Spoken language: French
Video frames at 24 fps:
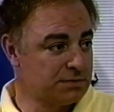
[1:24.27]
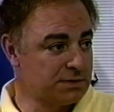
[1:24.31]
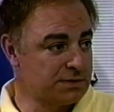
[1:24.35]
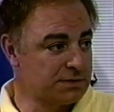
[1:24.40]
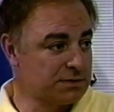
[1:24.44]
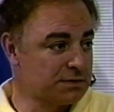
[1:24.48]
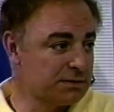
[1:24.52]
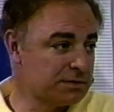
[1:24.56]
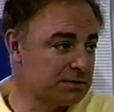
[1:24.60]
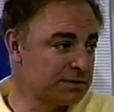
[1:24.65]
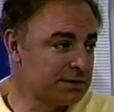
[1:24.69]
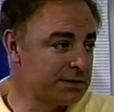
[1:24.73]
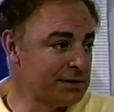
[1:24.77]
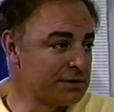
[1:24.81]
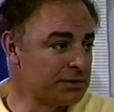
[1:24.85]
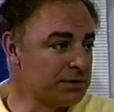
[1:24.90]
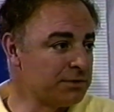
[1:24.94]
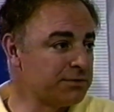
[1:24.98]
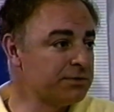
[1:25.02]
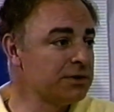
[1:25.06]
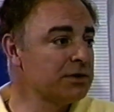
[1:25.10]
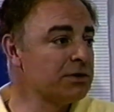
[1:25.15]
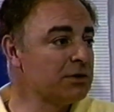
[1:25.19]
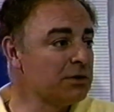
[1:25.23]
parce que
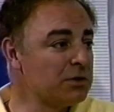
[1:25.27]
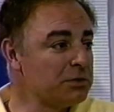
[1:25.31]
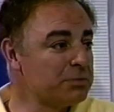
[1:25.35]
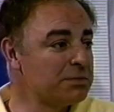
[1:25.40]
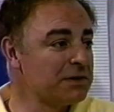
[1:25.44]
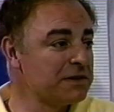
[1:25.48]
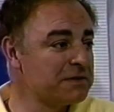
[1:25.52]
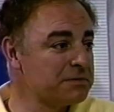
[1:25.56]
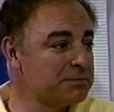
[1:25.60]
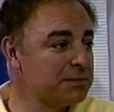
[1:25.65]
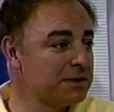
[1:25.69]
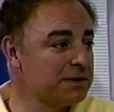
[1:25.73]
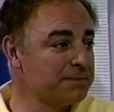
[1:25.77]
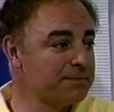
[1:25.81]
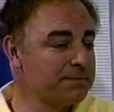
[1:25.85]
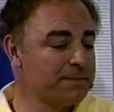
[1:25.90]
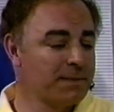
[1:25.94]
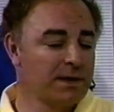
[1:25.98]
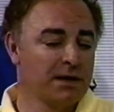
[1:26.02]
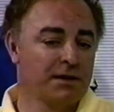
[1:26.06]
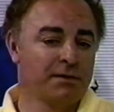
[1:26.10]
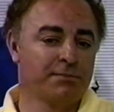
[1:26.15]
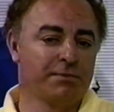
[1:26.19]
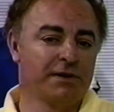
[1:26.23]
quelquefois il ne repasse pas,
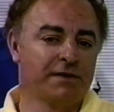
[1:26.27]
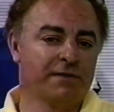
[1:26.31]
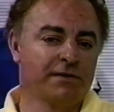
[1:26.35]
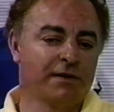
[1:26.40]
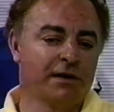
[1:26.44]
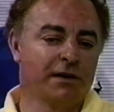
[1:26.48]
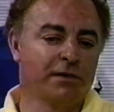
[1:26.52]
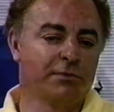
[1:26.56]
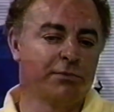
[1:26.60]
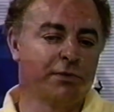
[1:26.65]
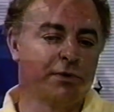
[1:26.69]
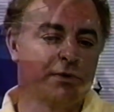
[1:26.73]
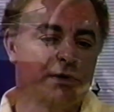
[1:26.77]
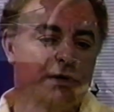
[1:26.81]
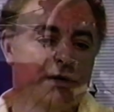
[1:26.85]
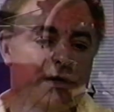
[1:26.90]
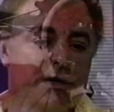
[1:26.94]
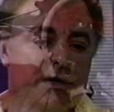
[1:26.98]
il passe rarement.